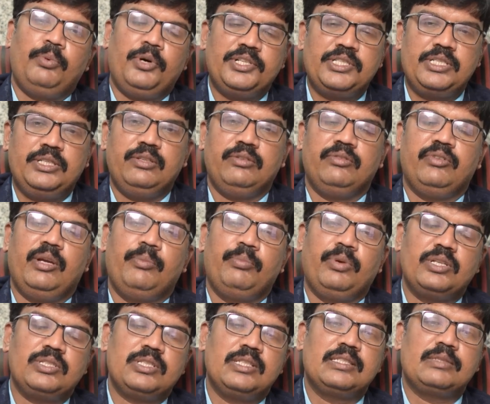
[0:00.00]
పాజిటివ్
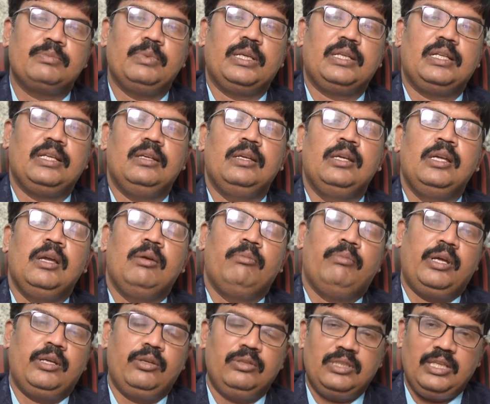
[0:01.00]
వైబ్రేషన్స్ బట్టి
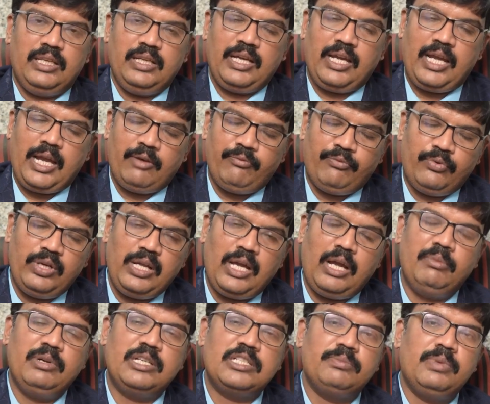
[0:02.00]
మనం తినే హ్యా ఫుడ్
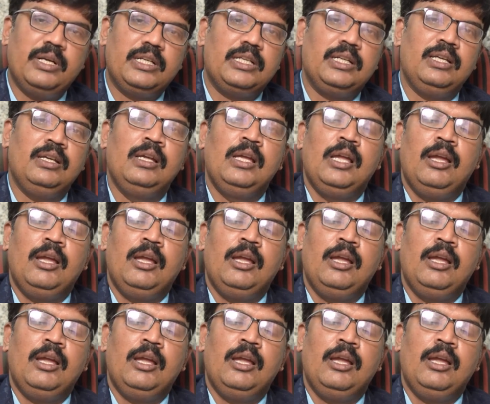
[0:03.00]
హ్యాబిట్స్ బట్టి